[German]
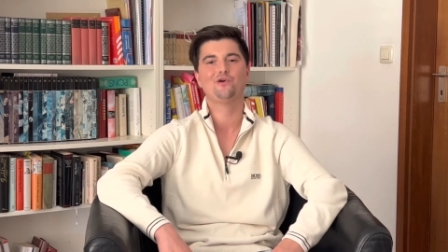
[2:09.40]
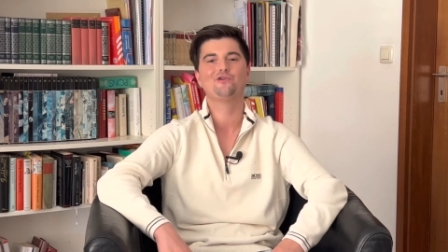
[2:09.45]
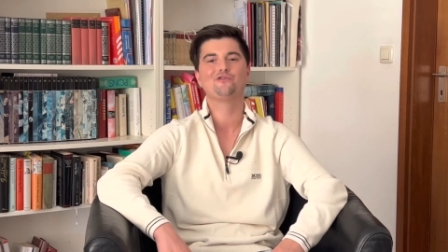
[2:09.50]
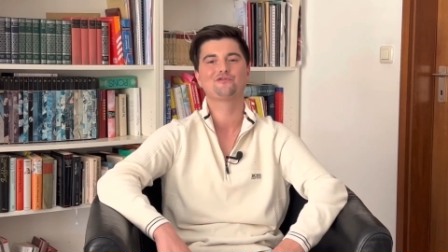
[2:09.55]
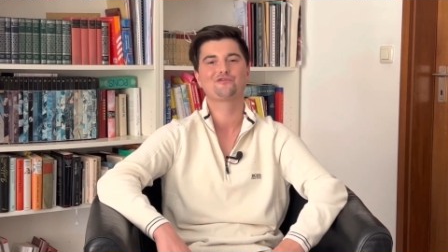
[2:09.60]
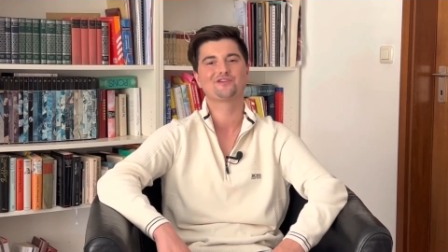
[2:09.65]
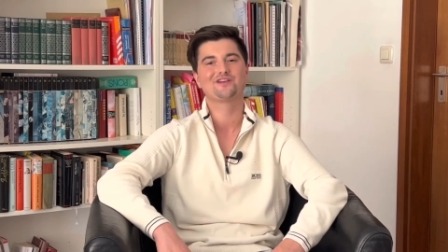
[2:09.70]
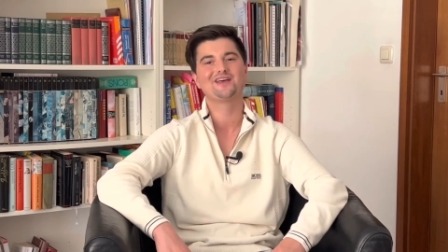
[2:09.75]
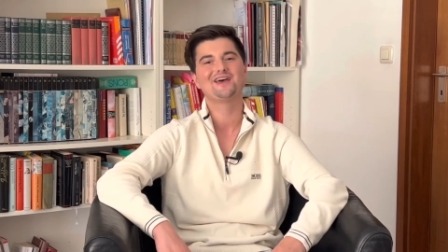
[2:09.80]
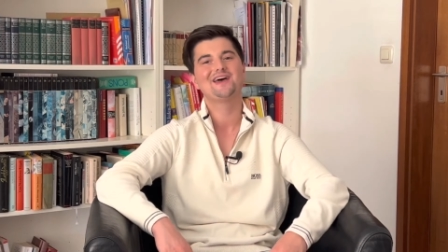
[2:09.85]

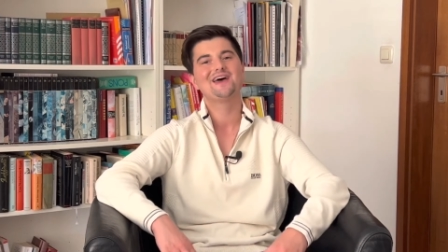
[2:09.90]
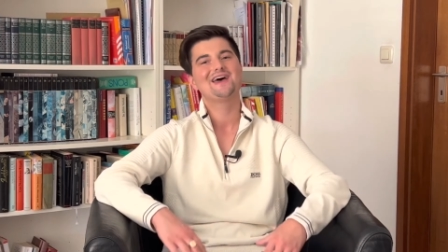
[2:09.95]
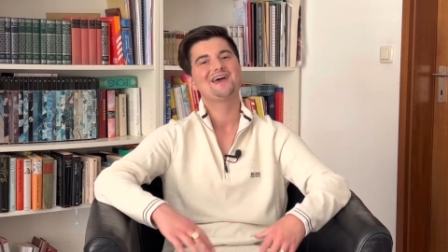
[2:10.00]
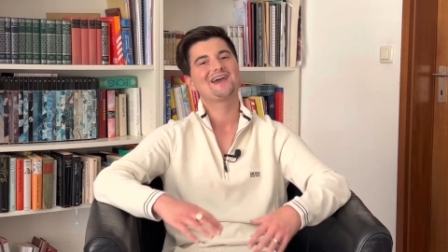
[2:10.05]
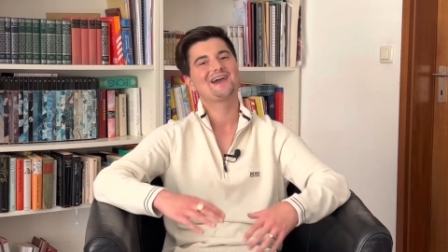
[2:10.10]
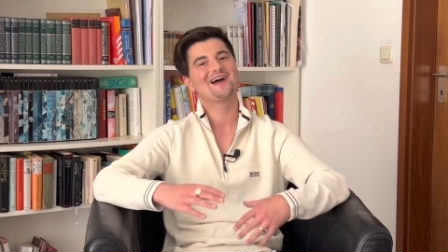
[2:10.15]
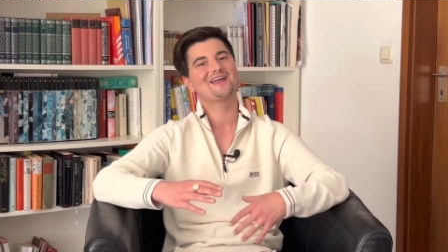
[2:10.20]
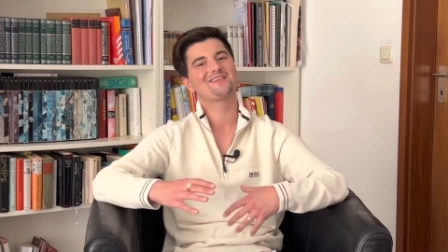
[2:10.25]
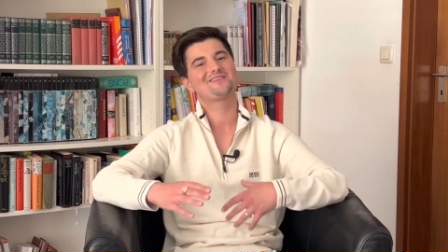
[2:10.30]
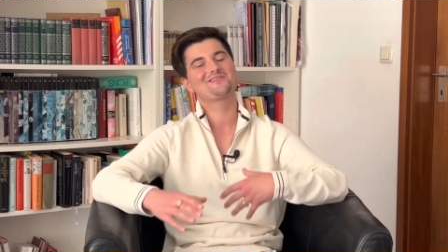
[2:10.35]
kaufen,
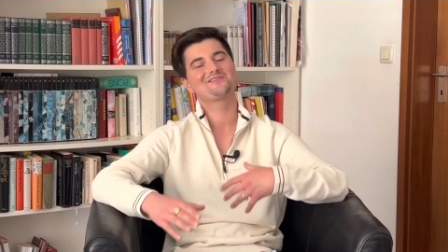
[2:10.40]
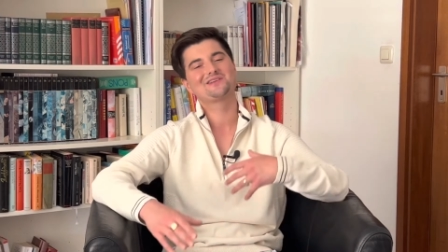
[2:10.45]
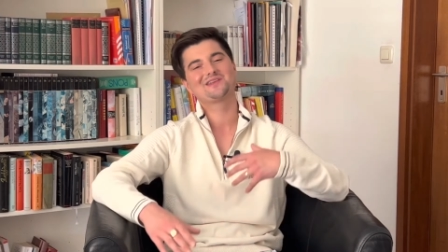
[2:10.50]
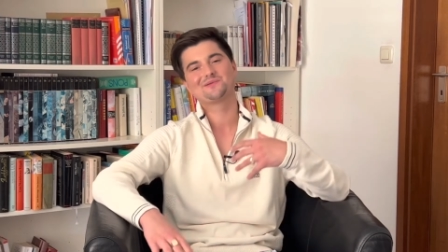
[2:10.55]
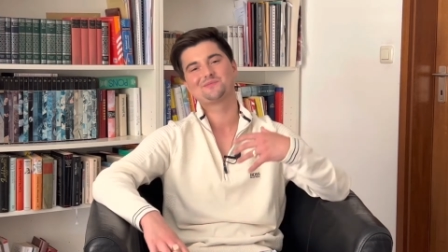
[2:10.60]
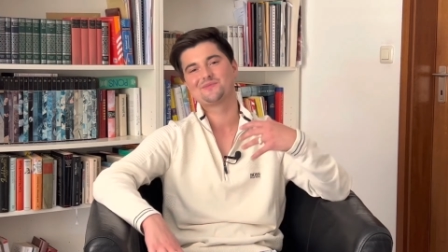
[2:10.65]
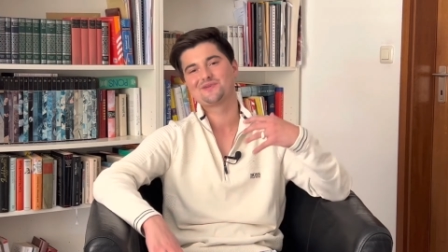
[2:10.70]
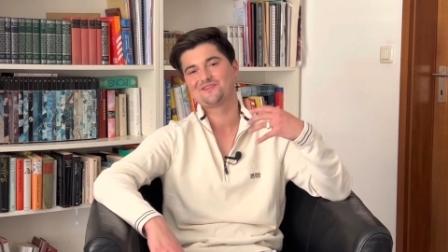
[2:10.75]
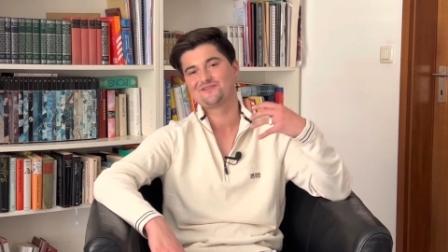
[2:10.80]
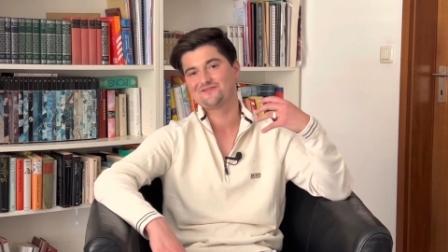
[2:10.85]
kannst du
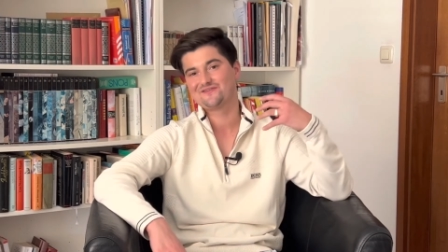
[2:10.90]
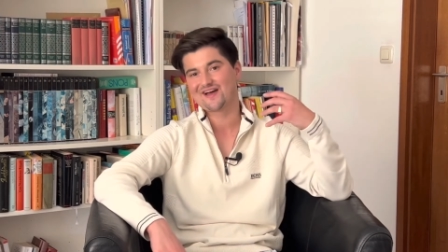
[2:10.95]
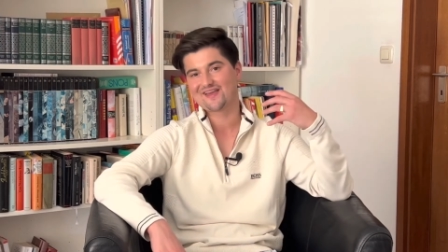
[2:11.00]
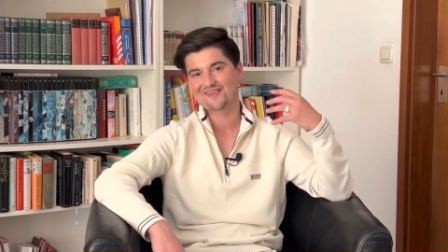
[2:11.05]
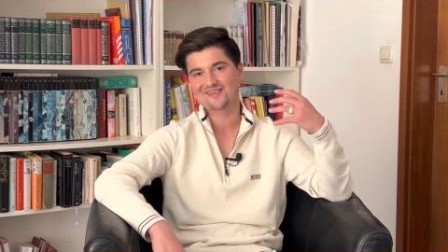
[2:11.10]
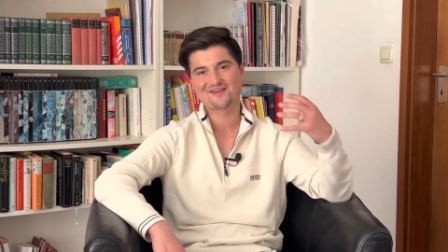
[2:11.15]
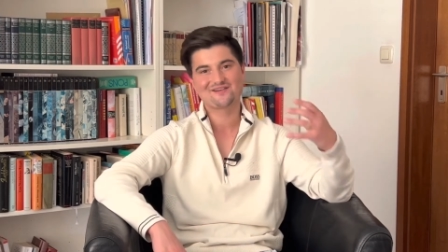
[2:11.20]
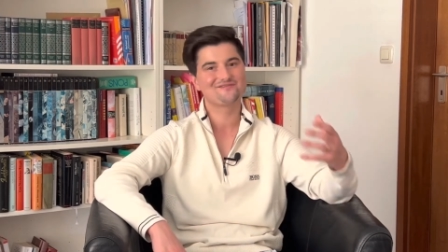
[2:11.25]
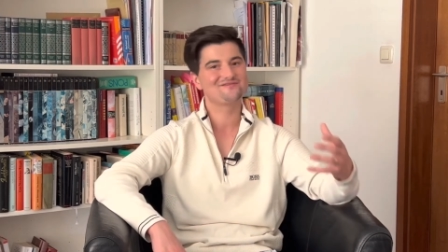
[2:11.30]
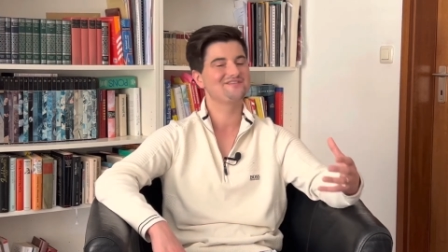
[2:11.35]
dir mit
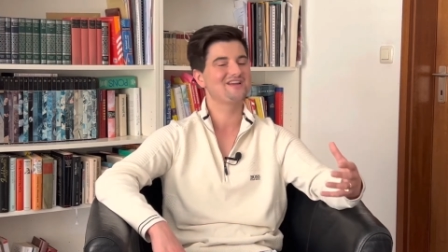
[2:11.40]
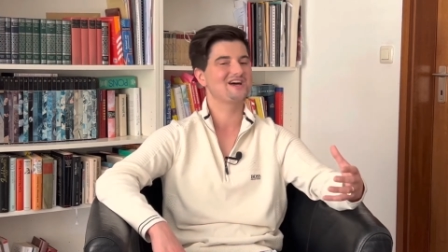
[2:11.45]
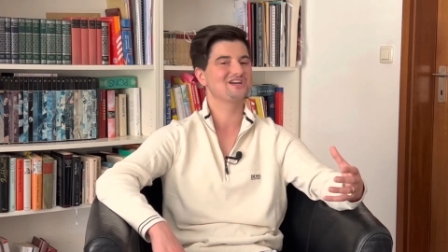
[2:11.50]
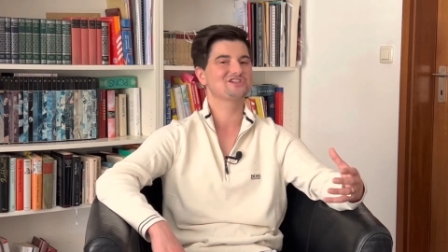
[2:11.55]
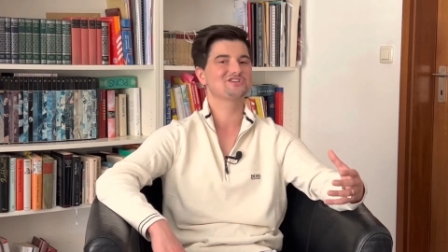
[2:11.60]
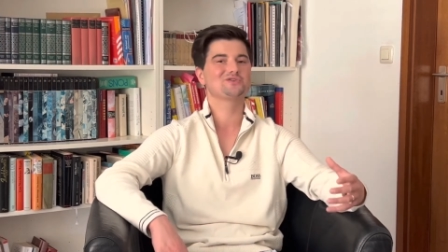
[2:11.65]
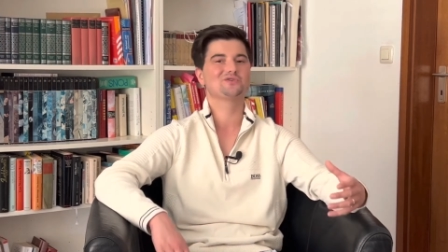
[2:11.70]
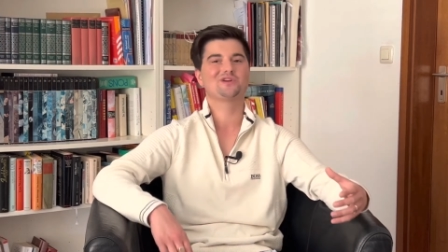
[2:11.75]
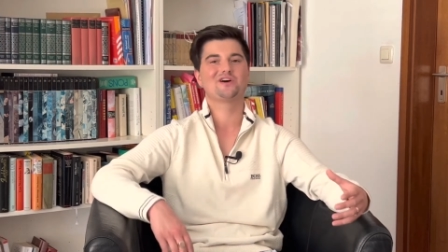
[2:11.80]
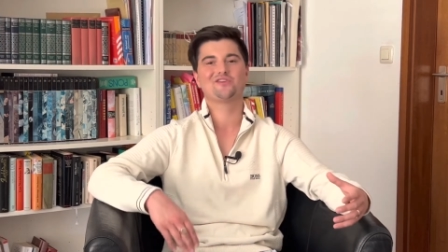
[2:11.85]

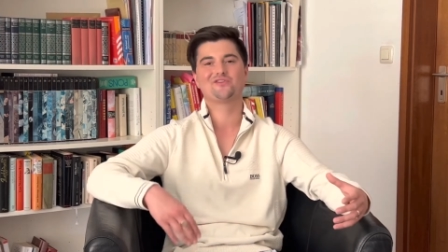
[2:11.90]
Wasserflaschen